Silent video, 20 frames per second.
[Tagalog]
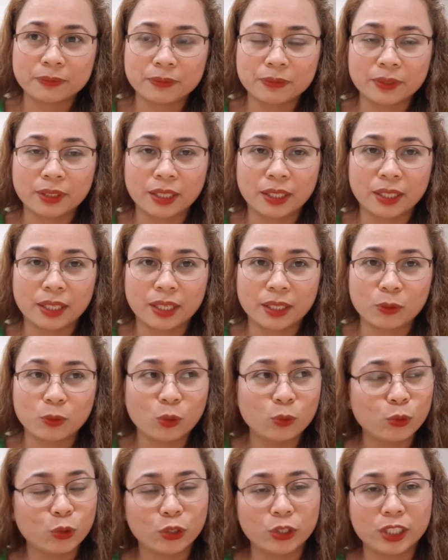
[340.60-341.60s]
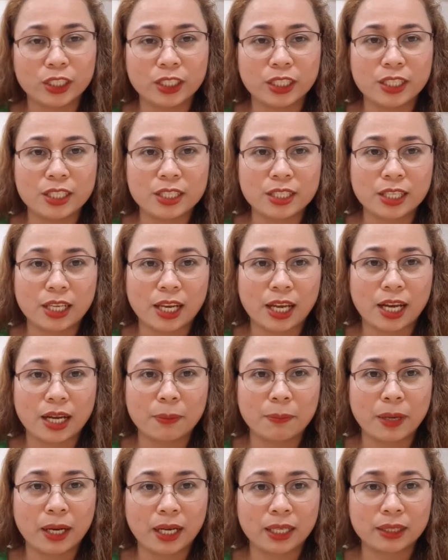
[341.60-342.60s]
na nagwo-worry din
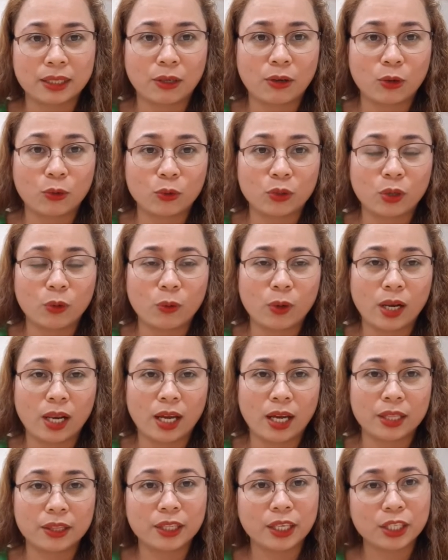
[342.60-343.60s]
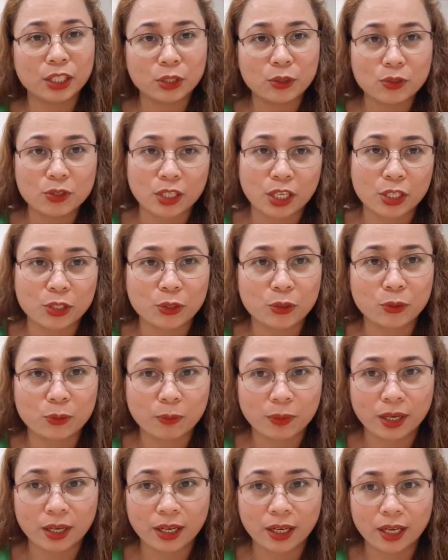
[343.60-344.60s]
sila bakit daw ako nawala. Thank you sa
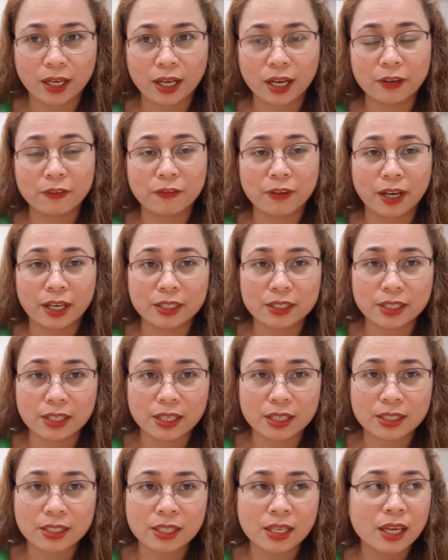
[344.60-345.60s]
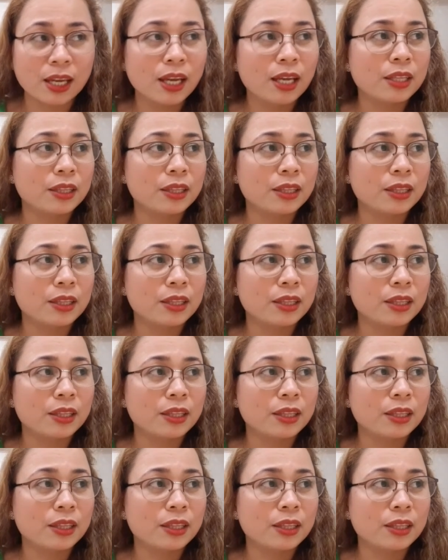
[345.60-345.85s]
inyong mga advices.